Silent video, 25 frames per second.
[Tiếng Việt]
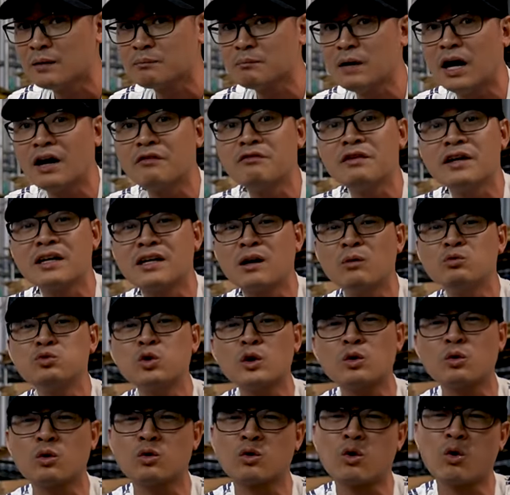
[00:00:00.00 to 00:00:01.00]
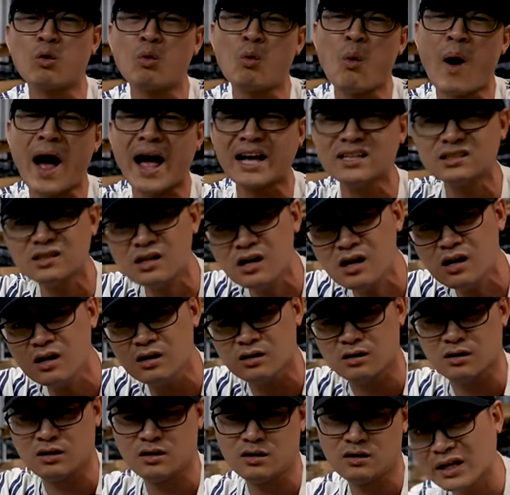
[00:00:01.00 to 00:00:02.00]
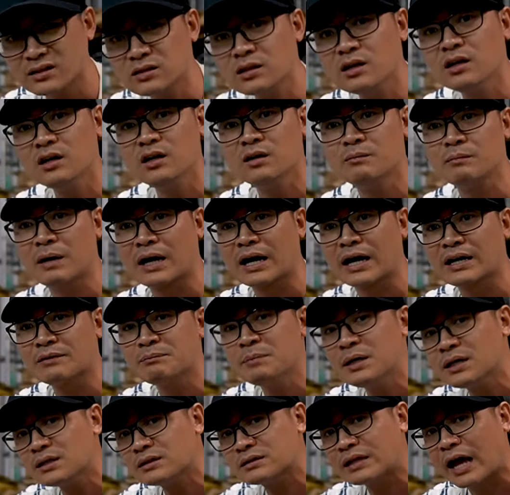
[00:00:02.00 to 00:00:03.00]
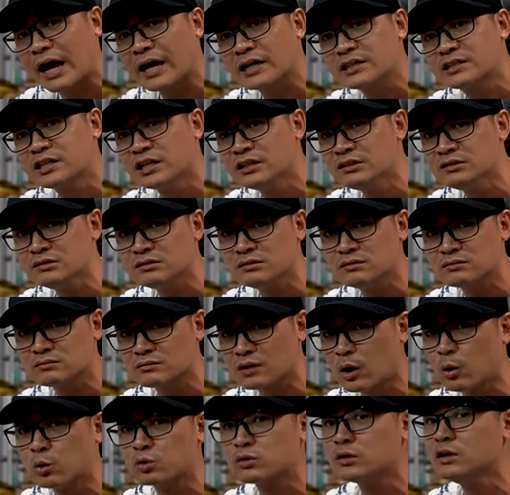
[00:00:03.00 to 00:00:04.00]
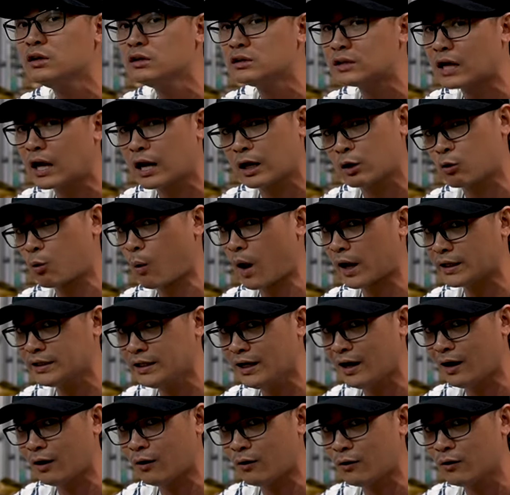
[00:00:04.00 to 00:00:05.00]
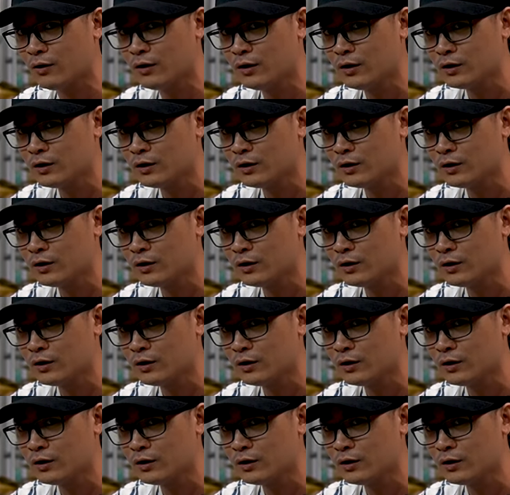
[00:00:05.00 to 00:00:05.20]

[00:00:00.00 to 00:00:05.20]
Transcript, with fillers: Bởi vì công suất của nó quá dư mà cái mức tài chính đầu tư ra lại quá nhiều.